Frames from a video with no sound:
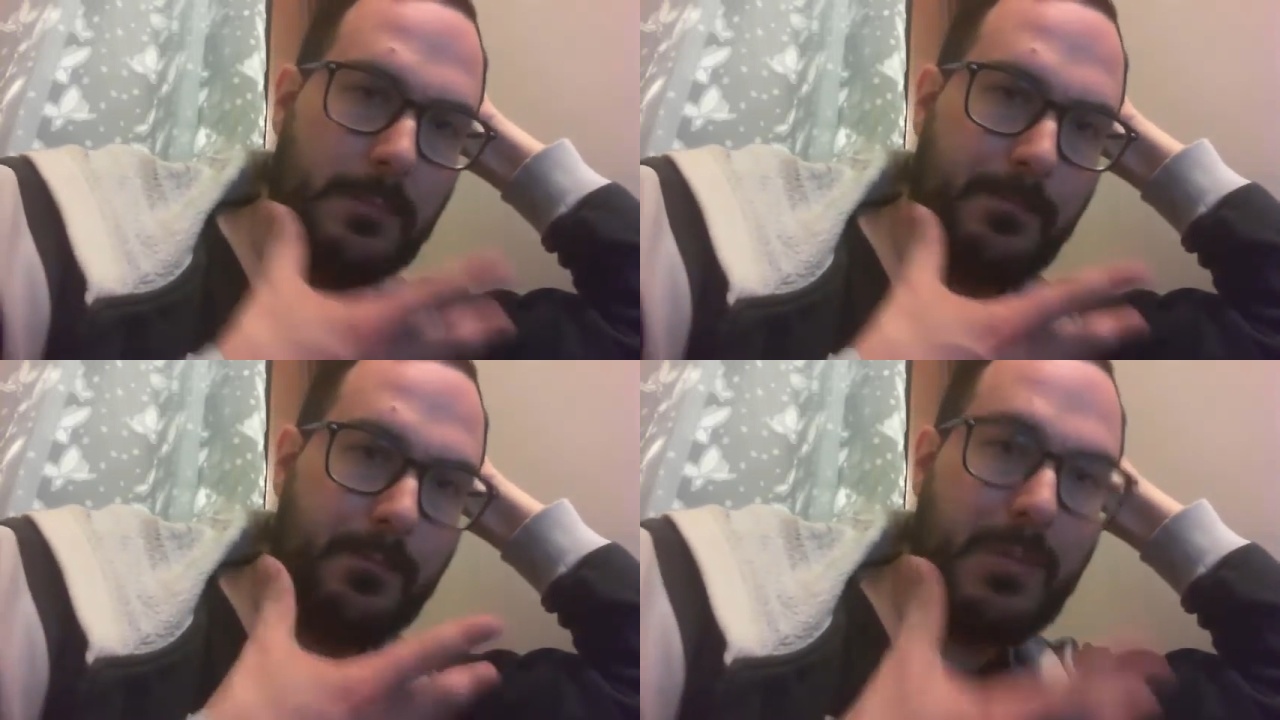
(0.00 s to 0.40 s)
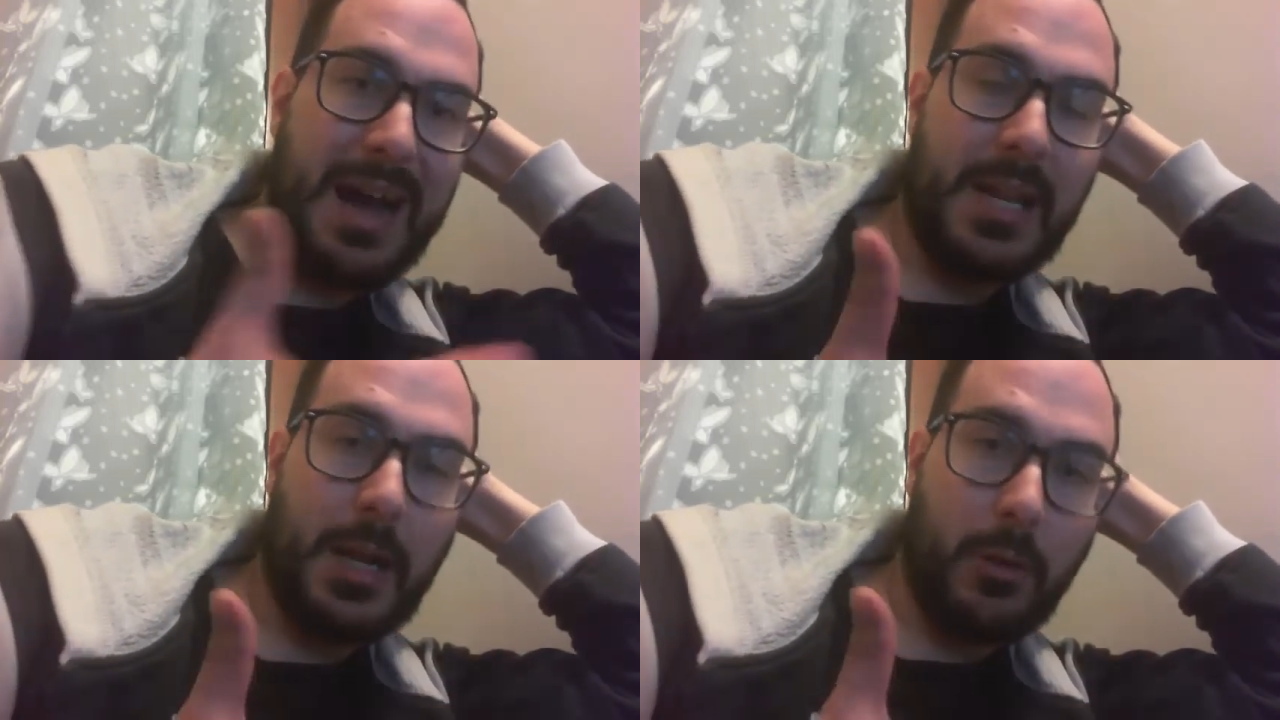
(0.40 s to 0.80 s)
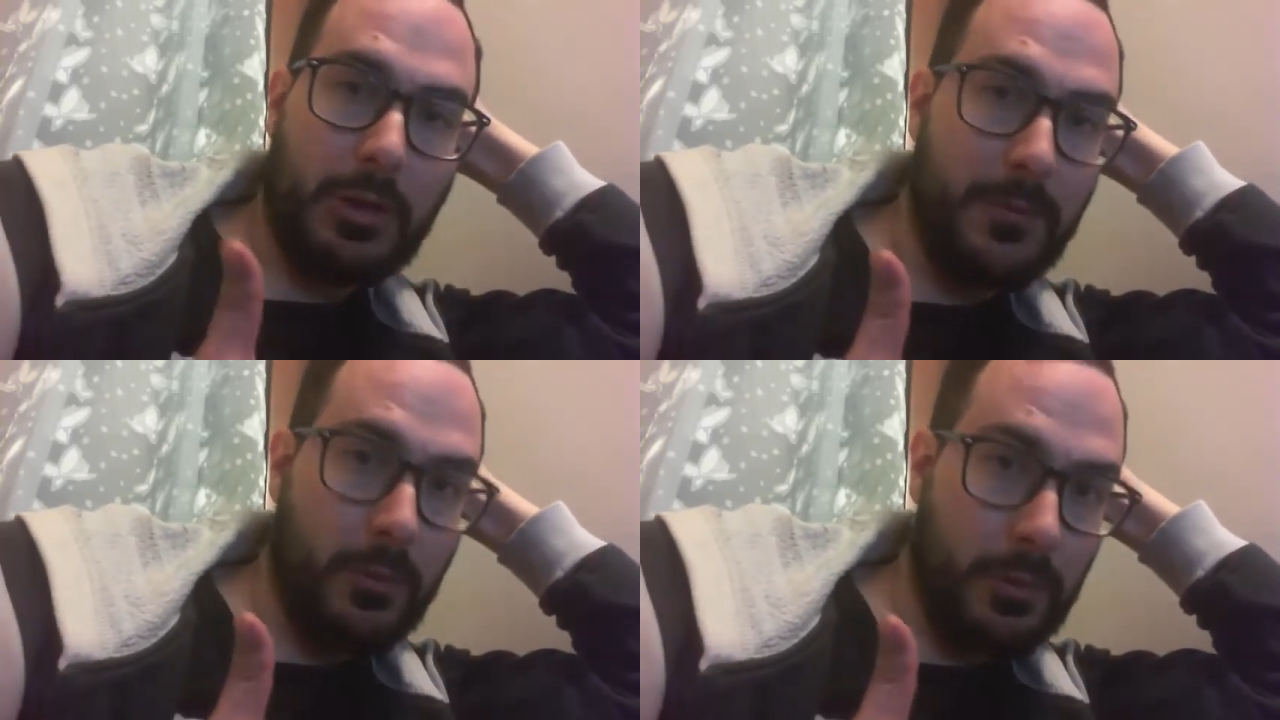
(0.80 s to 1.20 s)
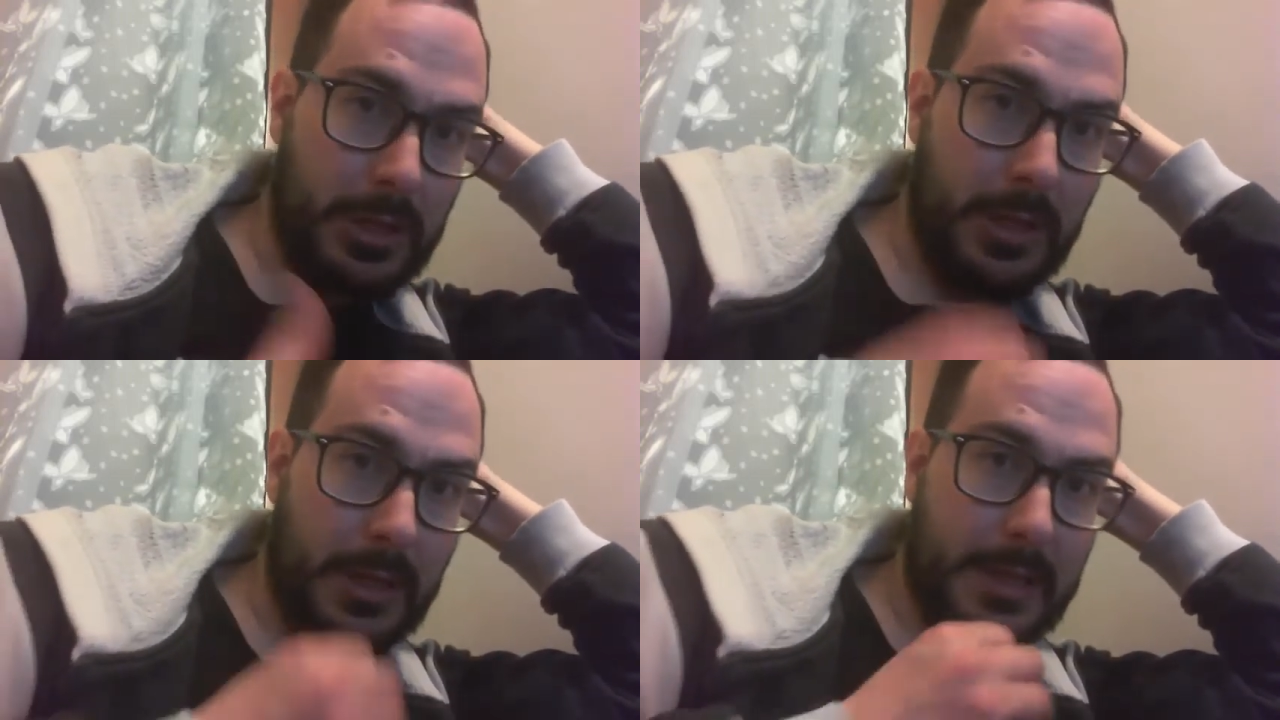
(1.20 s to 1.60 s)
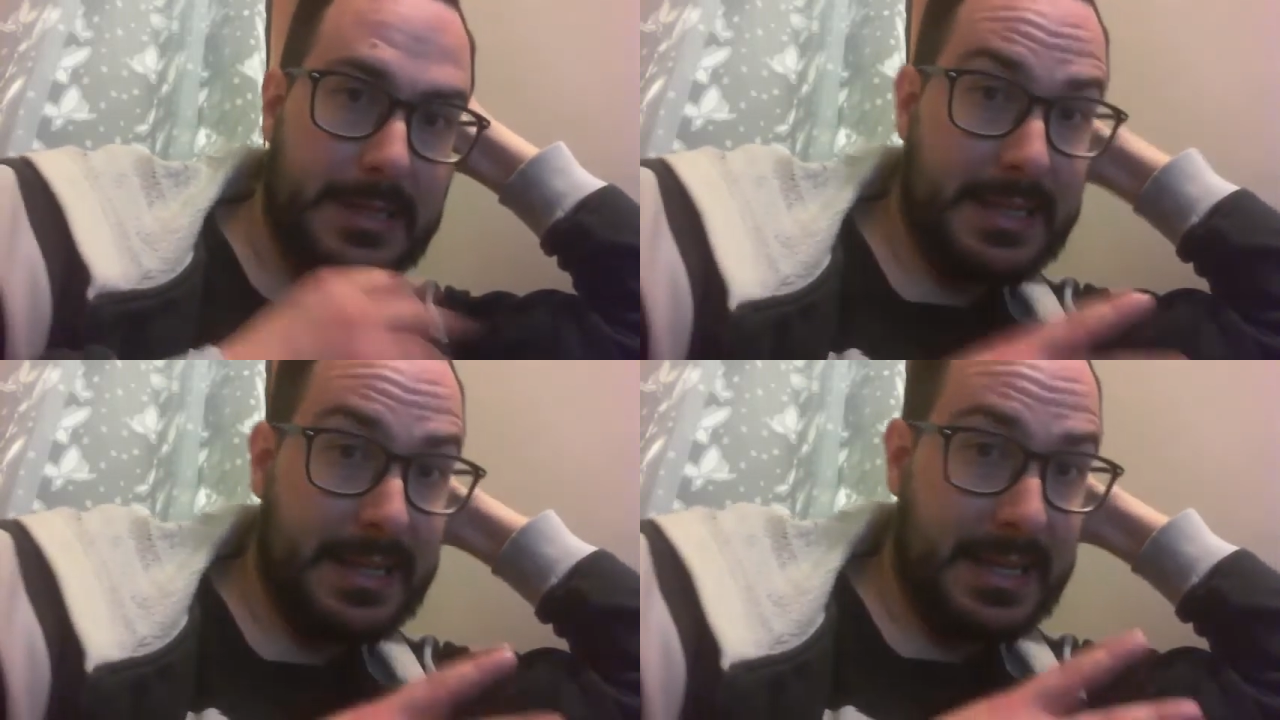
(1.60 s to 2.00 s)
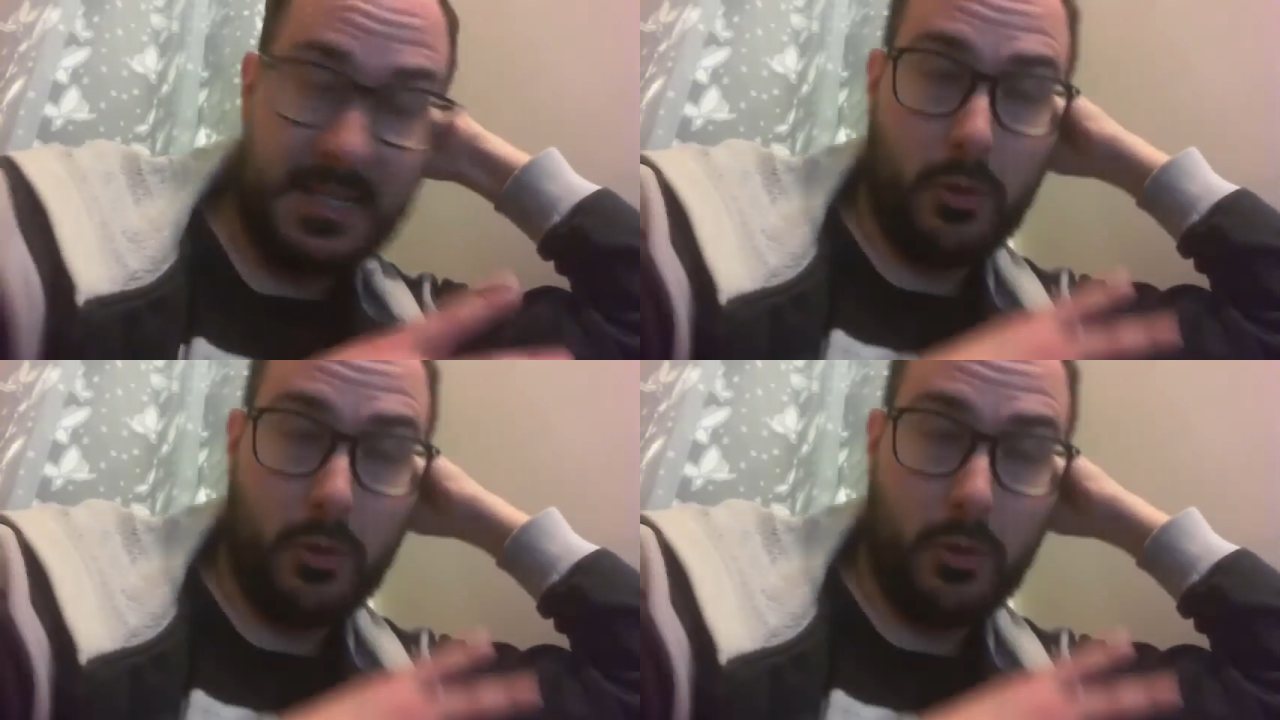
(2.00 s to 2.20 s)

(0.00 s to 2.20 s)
magari alcuni di voi eh, l'inglese non